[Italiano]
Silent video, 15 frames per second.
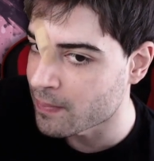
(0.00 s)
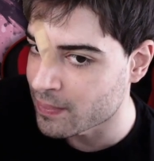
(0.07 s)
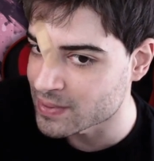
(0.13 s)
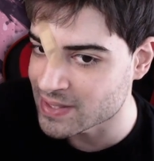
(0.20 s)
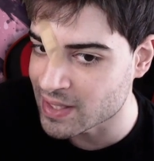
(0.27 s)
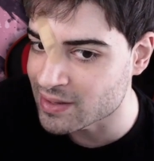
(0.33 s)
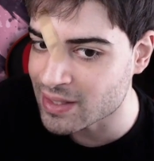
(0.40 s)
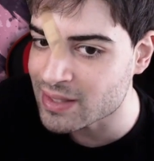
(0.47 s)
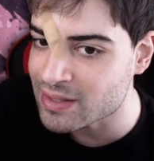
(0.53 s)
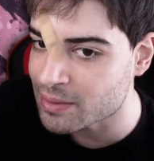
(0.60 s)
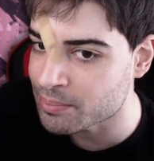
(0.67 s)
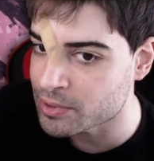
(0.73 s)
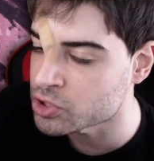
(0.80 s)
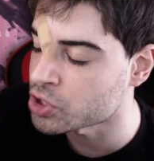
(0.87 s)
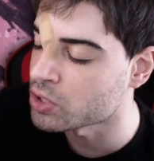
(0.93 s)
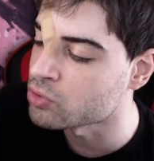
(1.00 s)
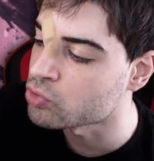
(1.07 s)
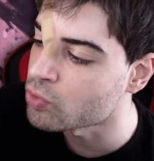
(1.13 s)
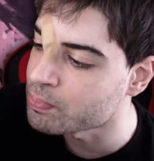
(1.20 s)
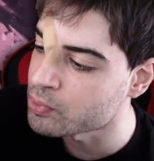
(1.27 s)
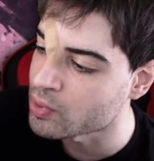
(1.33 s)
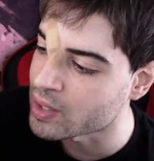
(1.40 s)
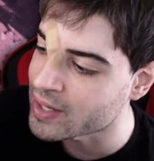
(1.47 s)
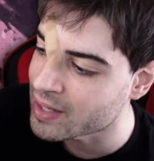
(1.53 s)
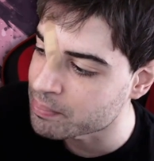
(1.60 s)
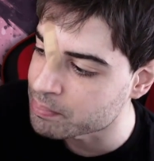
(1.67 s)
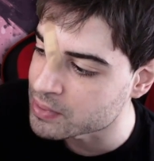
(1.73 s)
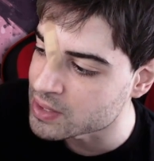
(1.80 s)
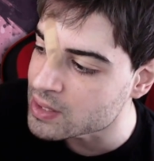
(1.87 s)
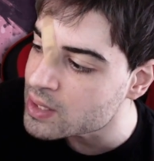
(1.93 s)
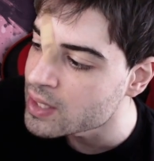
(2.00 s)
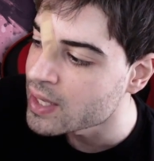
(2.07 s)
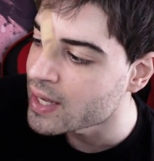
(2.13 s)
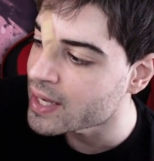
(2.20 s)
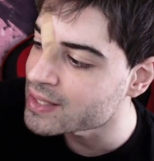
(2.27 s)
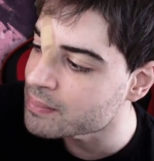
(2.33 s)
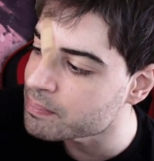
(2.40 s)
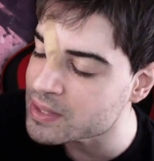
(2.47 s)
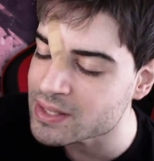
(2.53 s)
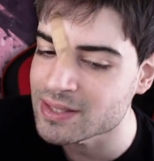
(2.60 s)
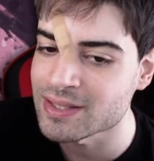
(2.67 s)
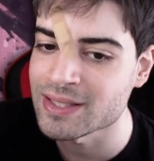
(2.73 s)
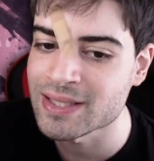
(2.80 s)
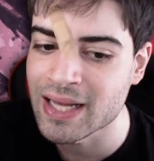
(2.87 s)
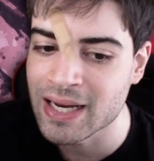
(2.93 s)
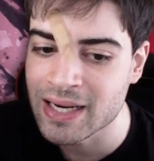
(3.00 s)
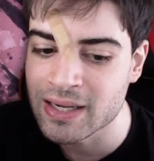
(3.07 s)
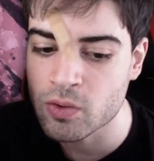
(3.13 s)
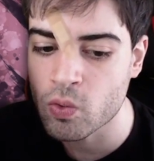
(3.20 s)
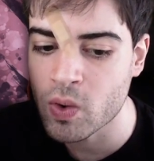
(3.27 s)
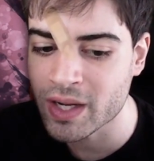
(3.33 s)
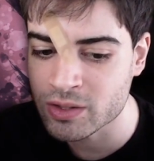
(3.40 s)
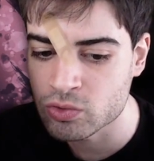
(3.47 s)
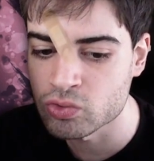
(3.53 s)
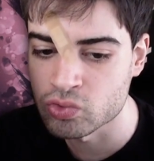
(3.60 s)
70% o più HP ed a partire dal quarto